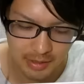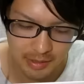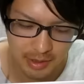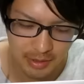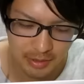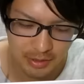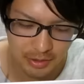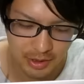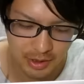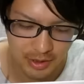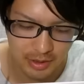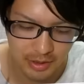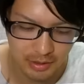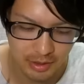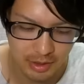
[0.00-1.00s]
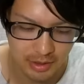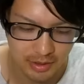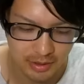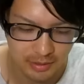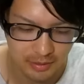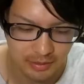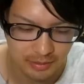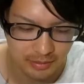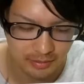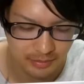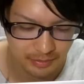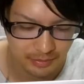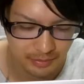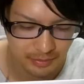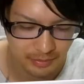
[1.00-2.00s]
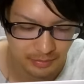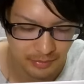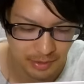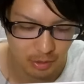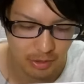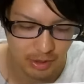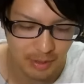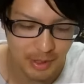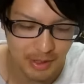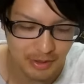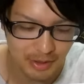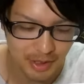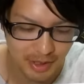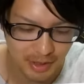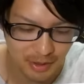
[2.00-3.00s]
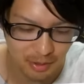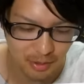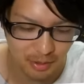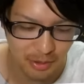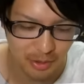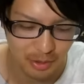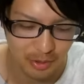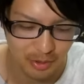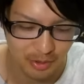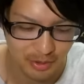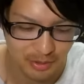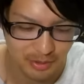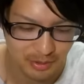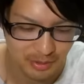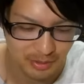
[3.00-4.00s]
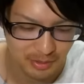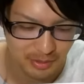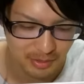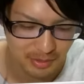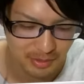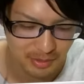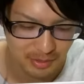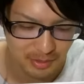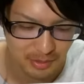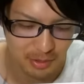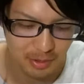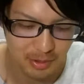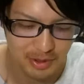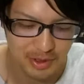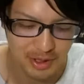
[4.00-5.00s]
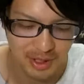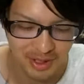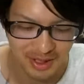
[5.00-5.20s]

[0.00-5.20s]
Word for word: けでもあるのちょっと嫌なんだよねこれやばくないこの量こいつら